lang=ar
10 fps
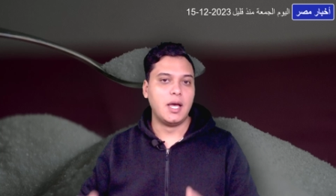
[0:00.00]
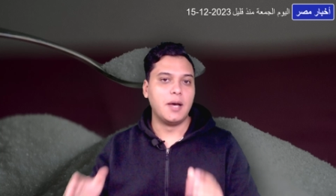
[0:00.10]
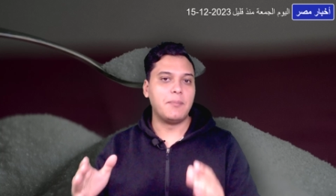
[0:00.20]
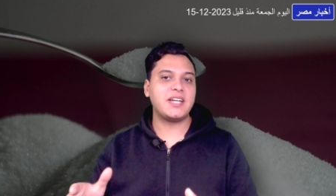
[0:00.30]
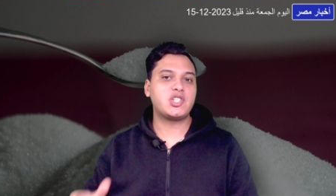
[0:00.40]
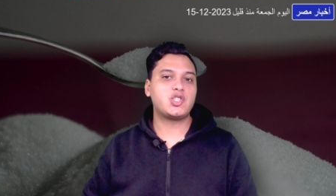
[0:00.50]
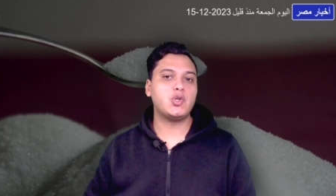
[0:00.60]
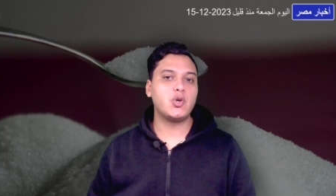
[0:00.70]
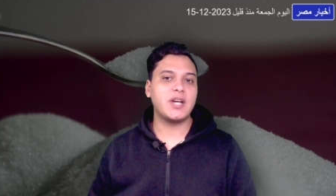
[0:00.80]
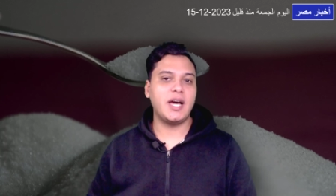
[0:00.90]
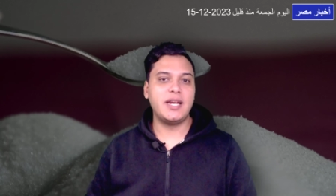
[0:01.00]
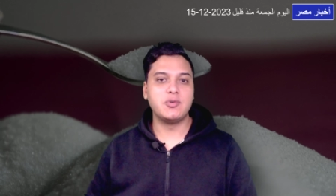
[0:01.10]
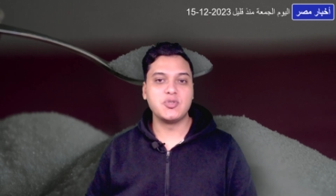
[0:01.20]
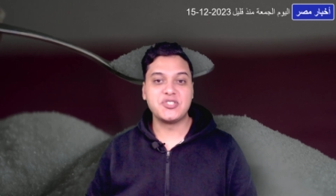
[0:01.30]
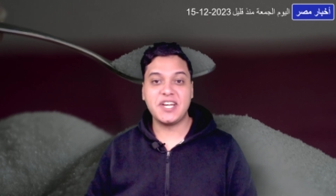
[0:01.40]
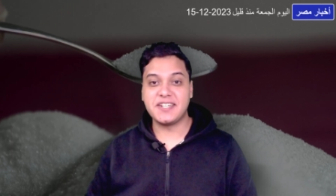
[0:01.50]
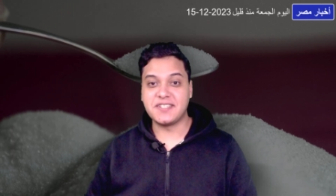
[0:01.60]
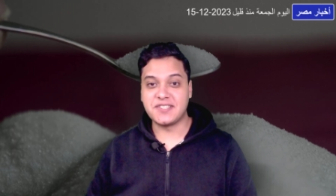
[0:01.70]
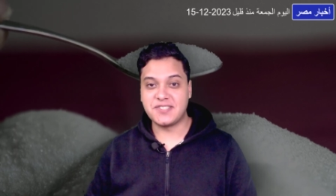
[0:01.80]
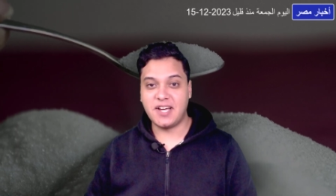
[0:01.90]
منشور لوزارة
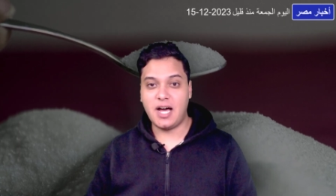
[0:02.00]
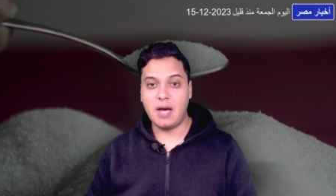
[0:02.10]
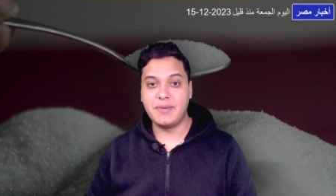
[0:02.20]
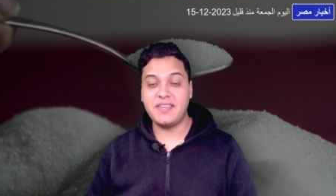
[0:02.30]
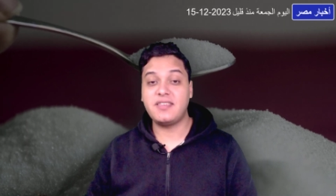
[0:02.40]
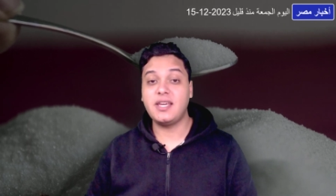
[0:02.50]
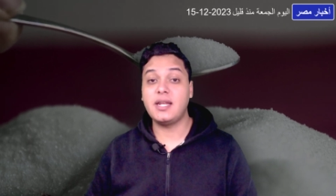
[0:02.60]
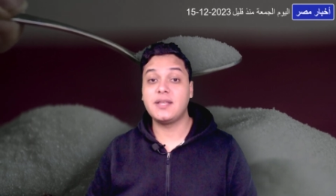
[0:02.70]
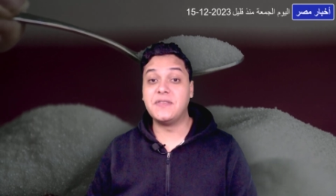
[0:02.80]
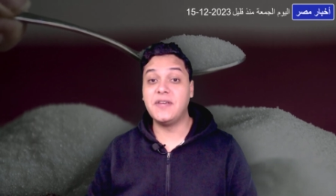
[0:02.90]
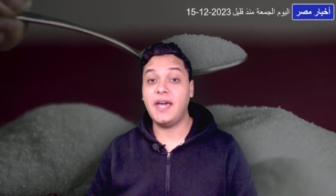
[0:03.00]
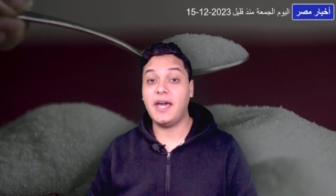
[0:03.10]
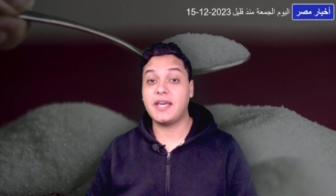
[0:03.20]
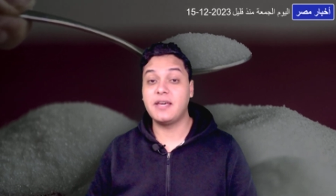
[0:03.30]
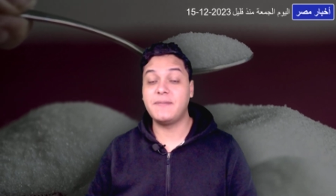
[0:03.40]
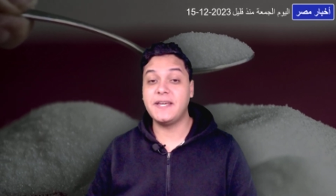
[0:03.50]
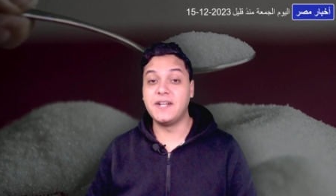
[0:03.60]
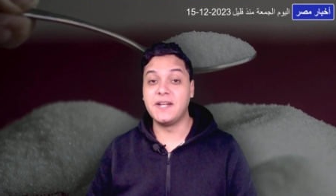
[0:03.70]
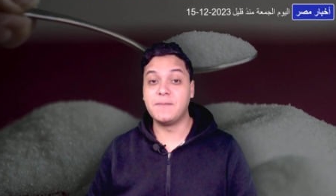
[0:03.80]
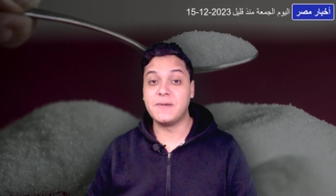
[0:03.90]
الصحة بيثير الضحك
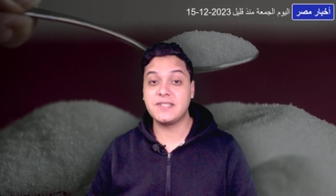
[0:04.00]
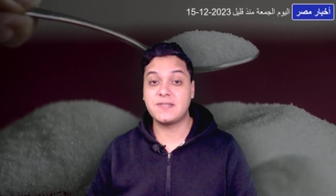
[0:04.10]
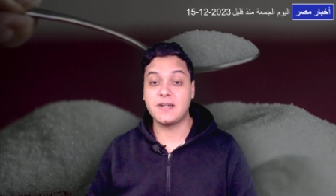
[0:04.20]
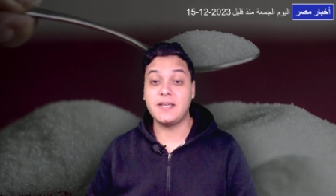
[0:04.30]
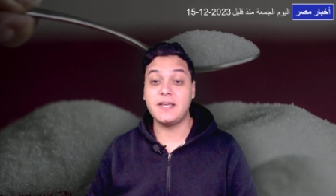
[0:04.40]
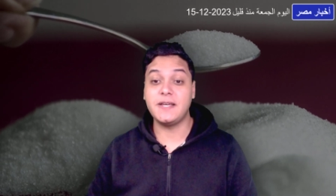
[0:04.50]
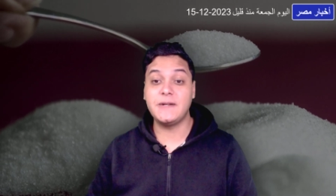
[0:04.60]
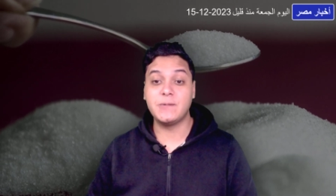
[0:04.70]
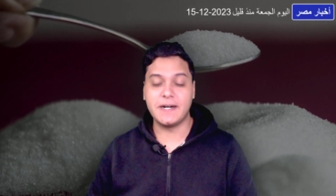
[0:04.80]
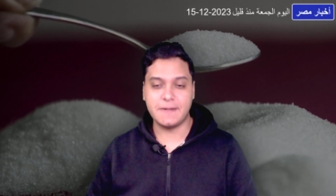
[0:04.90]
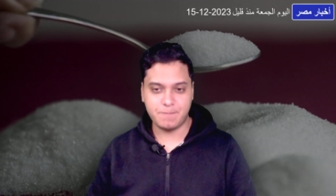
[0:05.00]
بين المصريين و